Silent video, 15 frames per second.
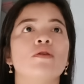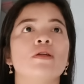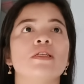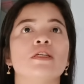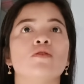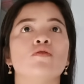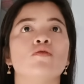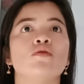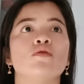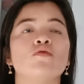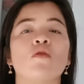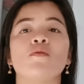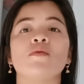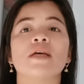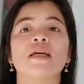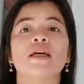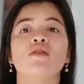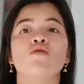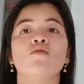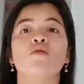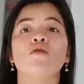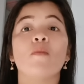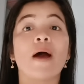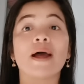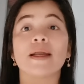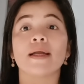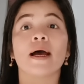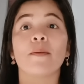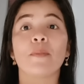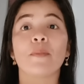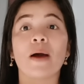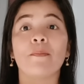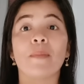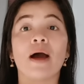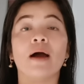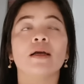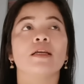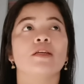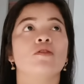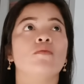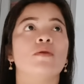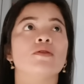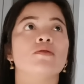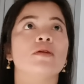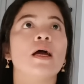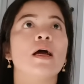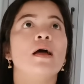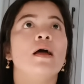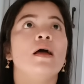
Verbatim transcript: di situ suami saya tuh belum ada apa-apa gitu maksudnya